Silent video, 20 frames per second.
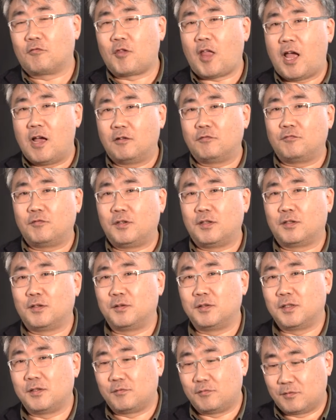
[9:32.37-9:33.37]
땅도
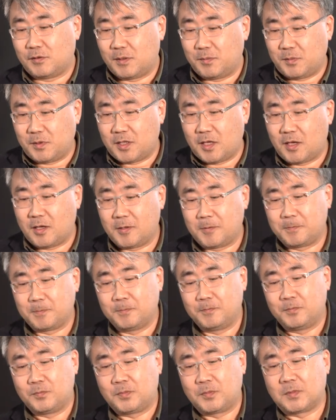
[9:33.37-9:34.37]
인터넷으로 삽니다.
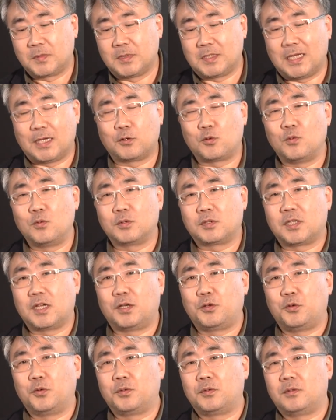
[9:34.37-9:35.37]

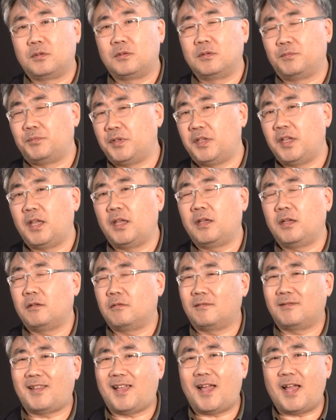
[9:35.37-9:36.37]
자동차, 요트,
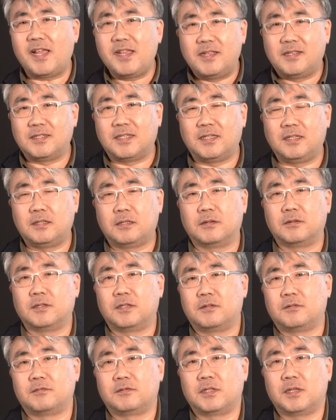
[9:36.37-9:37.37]
비행기도 다 이제
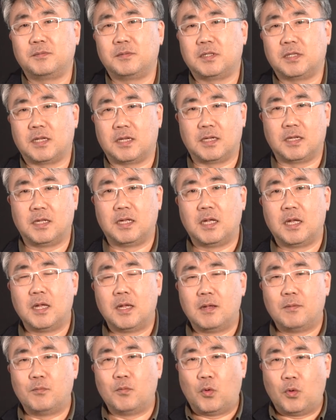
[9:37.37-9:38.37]
인터넷으로 삽니다.
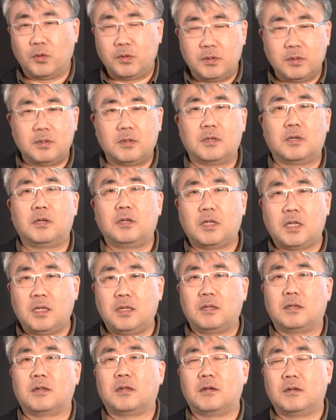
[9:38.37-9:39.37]
모든 걸
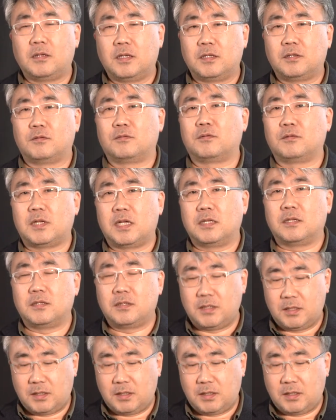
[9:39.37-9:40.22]
인터넷으로 사는